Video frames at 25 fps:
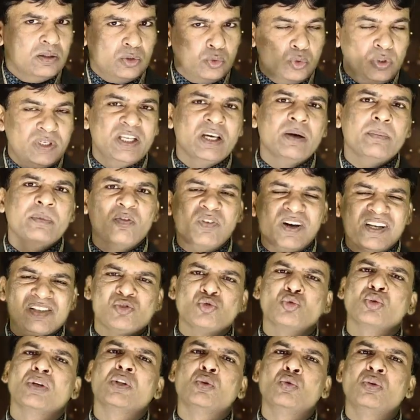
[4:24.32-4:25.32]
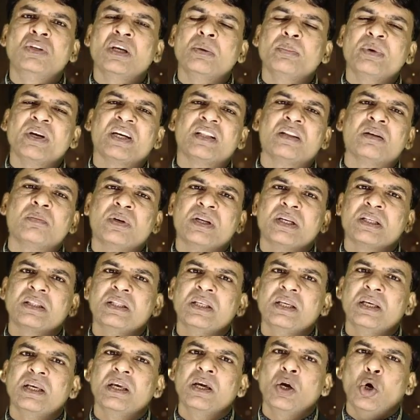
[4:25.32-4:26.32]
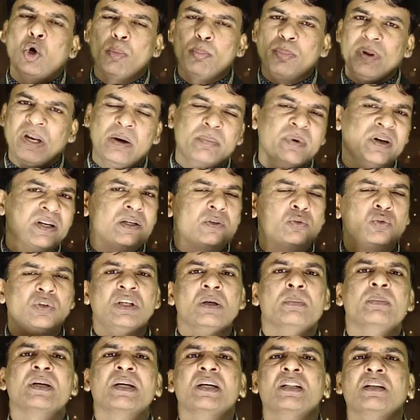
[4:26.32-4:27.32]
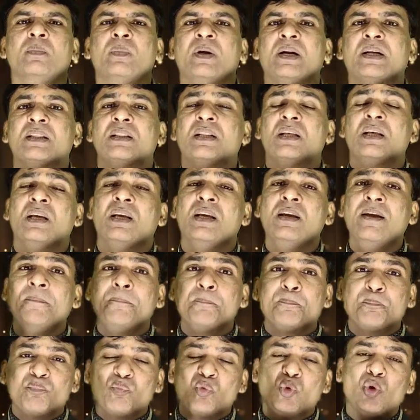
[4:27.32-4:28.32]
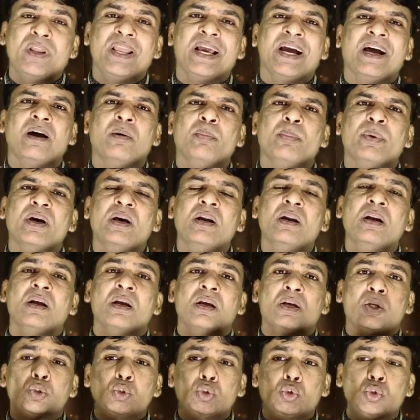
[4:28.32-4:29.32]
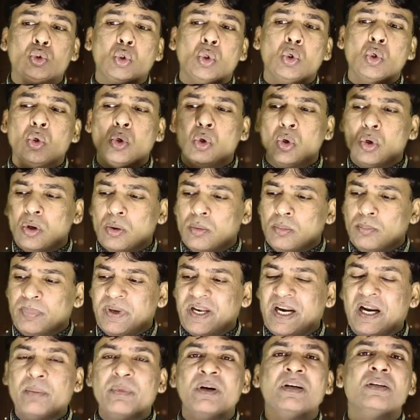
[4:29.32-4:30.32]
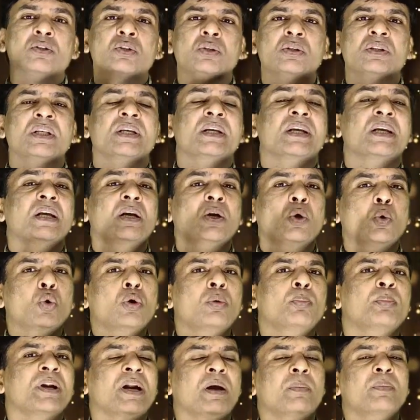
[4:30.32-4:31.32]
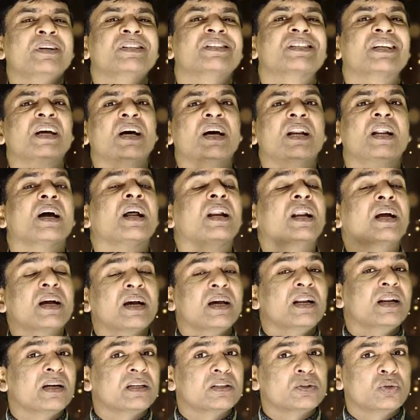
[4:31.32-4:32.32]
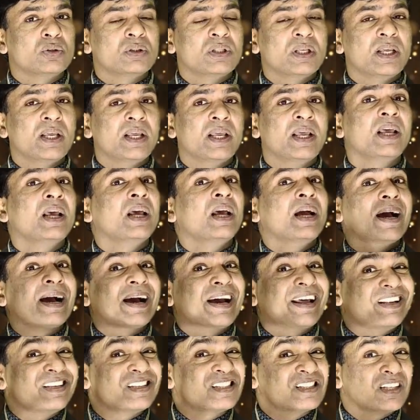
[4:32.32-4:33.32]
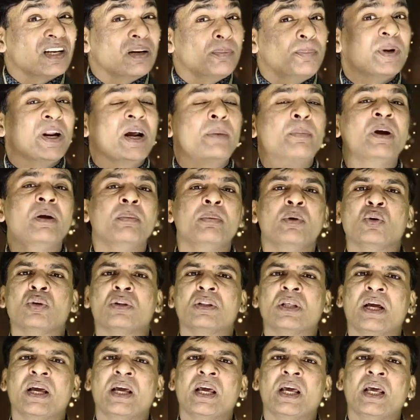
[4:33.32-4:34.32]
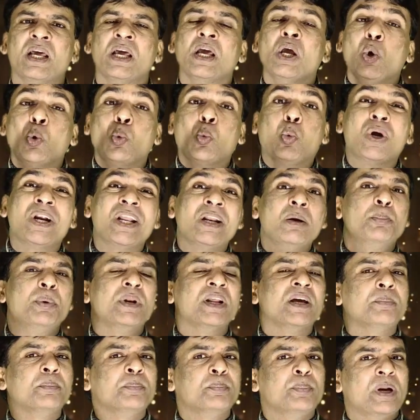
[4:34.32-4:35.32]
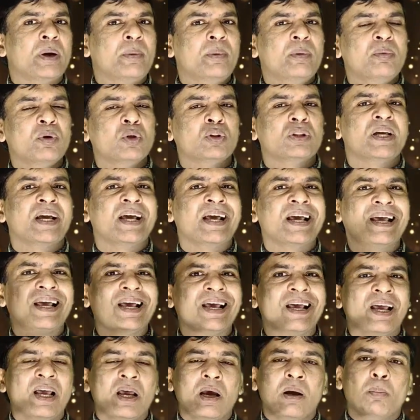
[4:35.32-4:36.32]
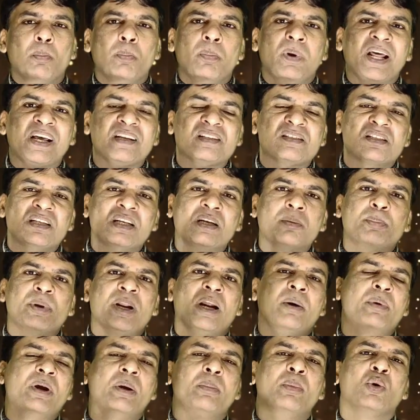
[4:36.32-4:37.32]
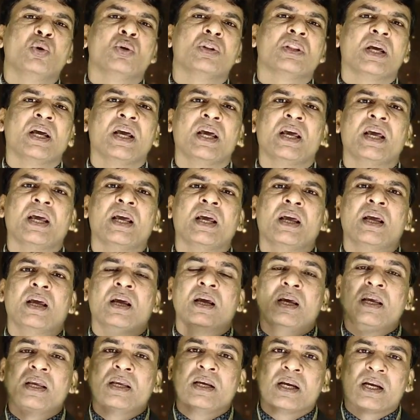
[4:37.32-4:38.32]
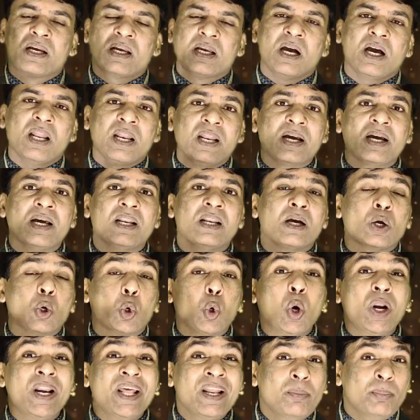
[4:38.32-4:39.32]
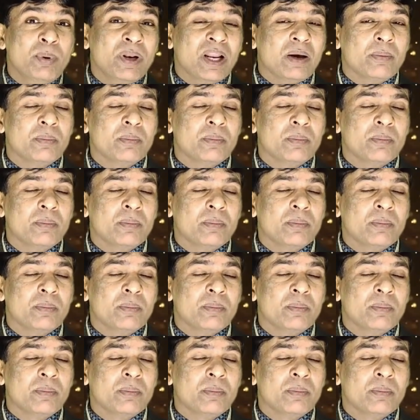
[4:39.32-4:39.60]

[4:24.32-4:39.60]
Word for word: दुनिया में वास्तु की दुनिया में कदम रखते हैं और पिरामिड की दुनिया में कदम रखते हैं तो यहाँ पर जो पिरामिड्स होते हैं उन पिरामिड्स के अलग अलग कलर्स होते हैं क्रिस्टल पिरामिड भी होता है वुडन पिरामिड भी होता है प्लास्टिक पिरामिड भी होता है अलग अलग गोल्डन